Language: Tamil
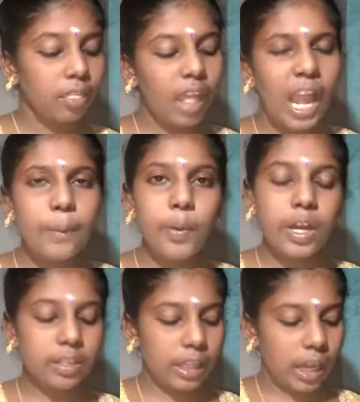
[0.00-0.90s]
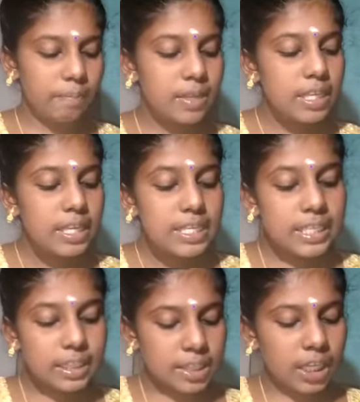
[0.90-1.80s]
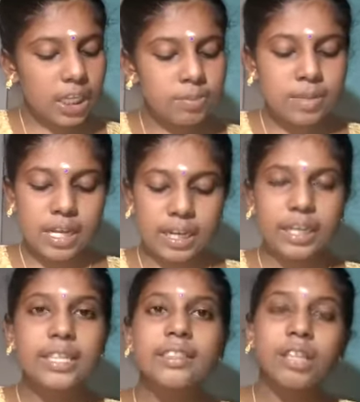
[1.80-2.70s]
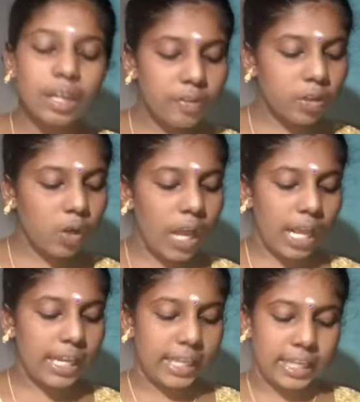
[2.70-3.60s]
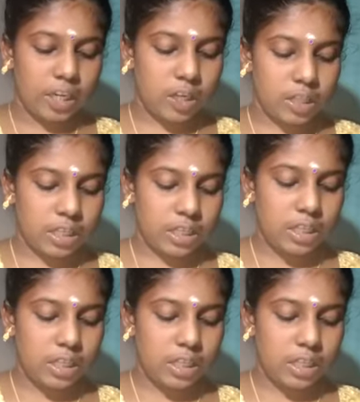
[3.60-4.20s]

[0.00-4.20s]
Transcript: தாய்மொழி தினம் சிந்திக்கும் திறனின் திறவுகோலாக இருக்கின்றது